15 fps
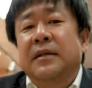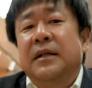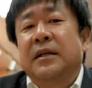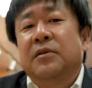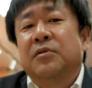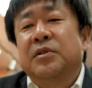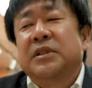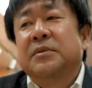
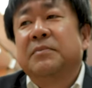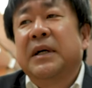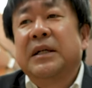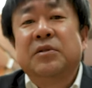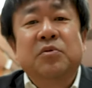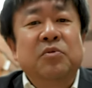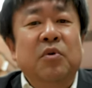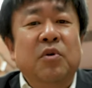あの
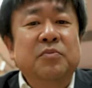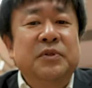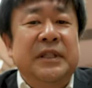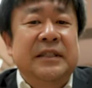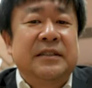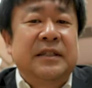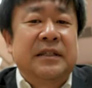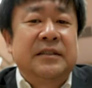スマートホォーム
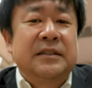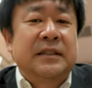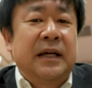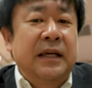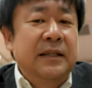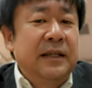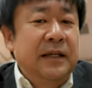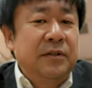でしか
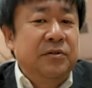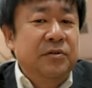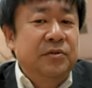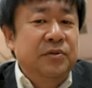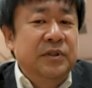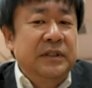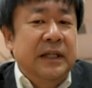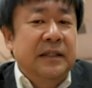使えないという
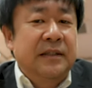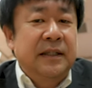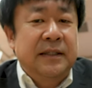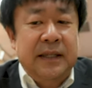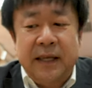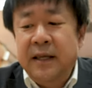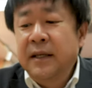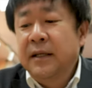ふうになって
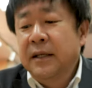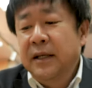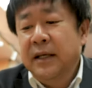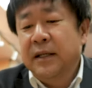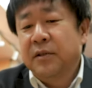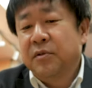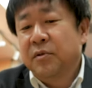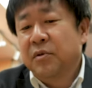て、
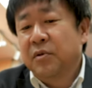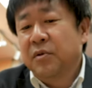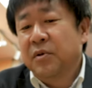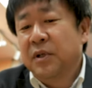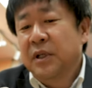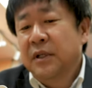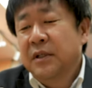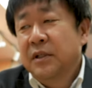えーと、